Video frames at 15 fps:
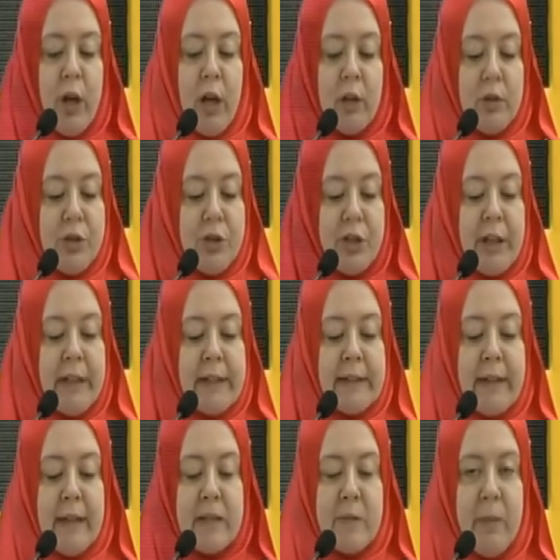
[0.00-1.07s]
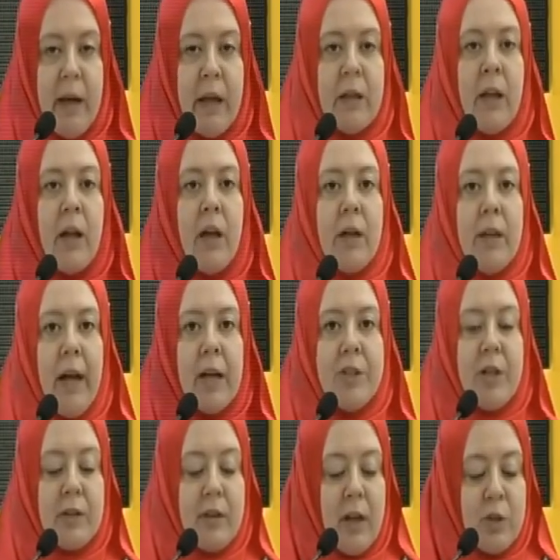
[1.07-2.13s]
yanlışı ayırt etmek
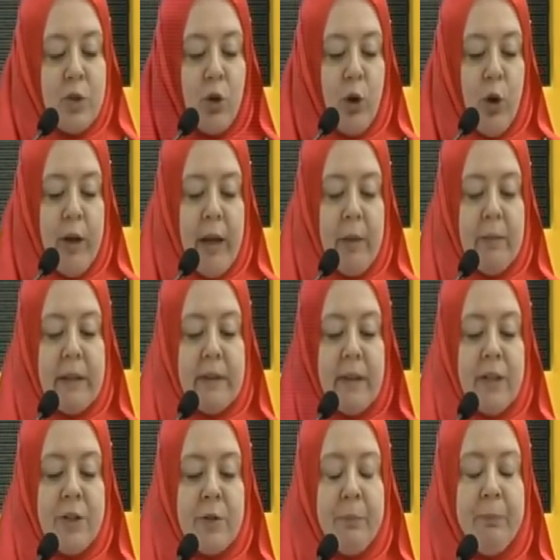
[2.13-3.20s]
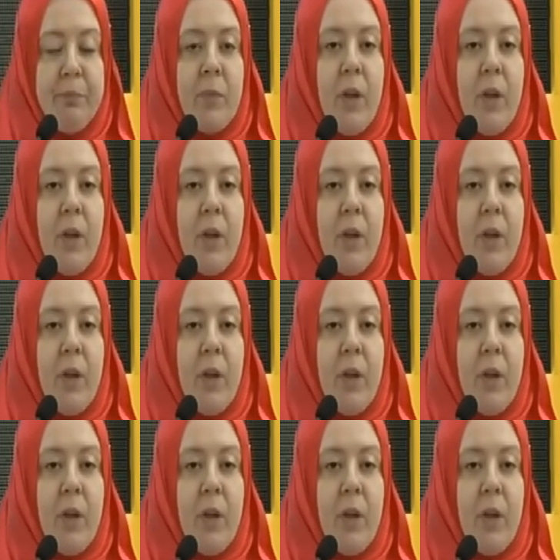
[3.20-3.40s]
gerçekten çok önemlidir.